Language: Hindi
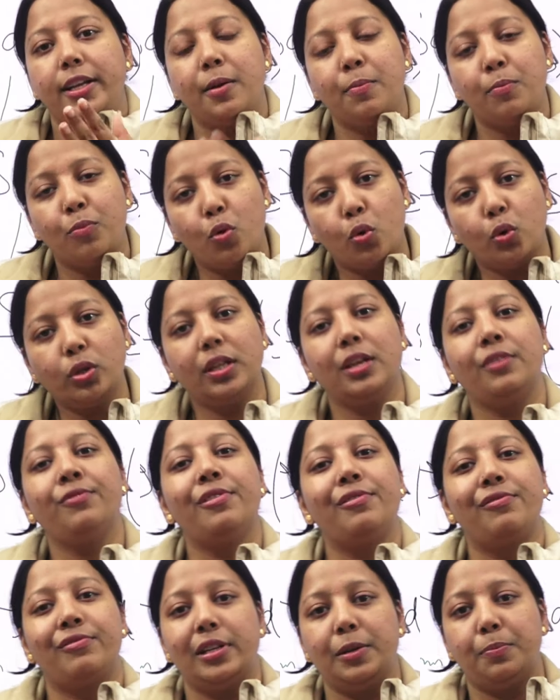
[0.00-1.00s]
या मोर देन
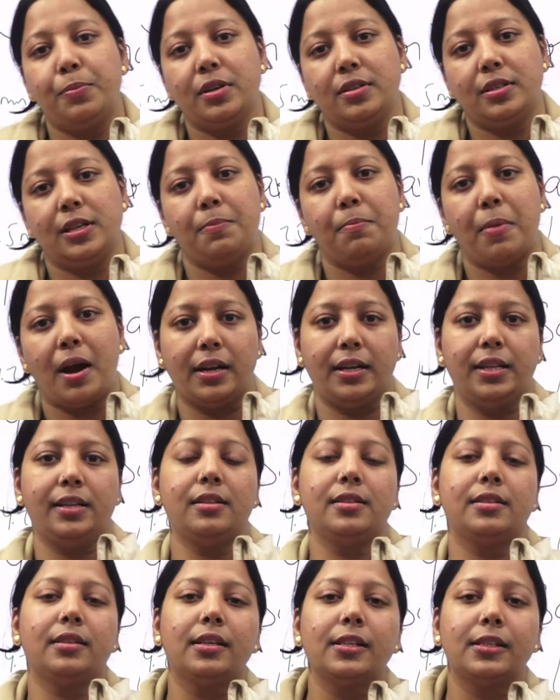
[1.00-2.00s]
50 परसेंट
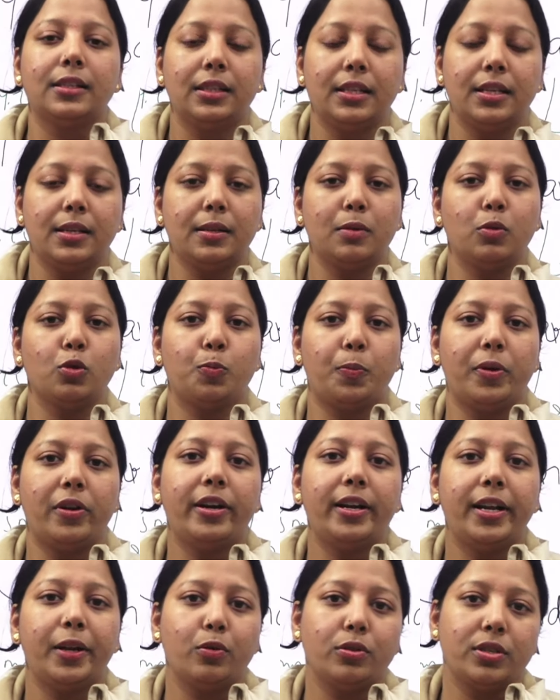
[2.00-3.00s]
पार्टिकल्स कितने उस पर
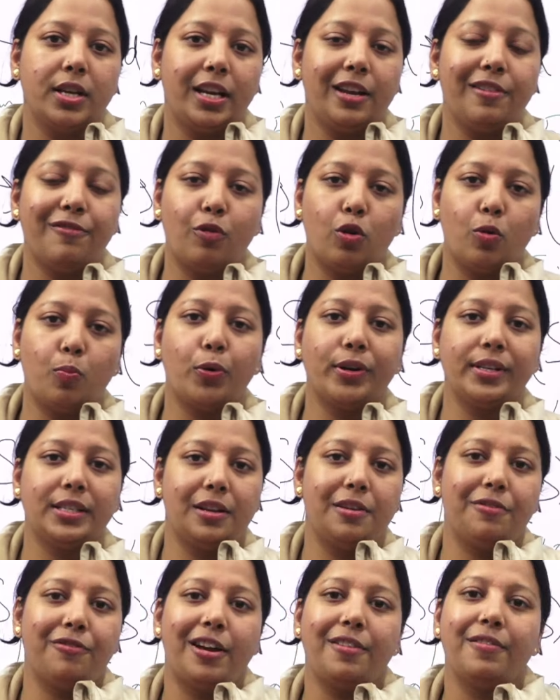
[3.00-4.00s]
रिटेन हो जाएंगे 4.75
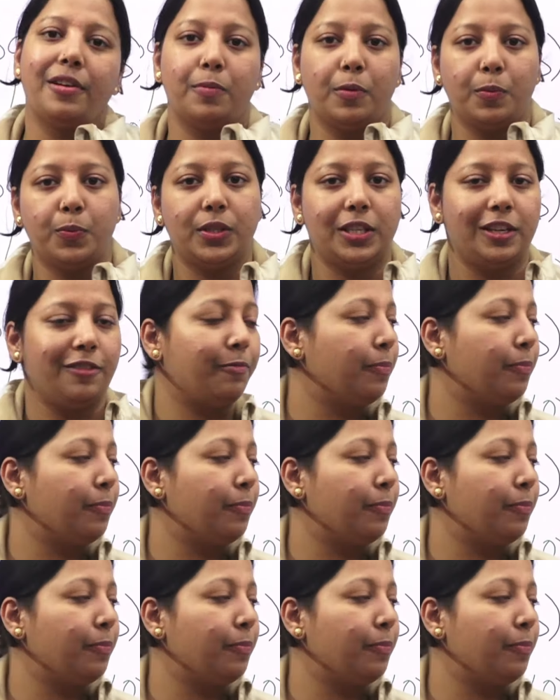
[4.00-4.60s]
पॉइंट mm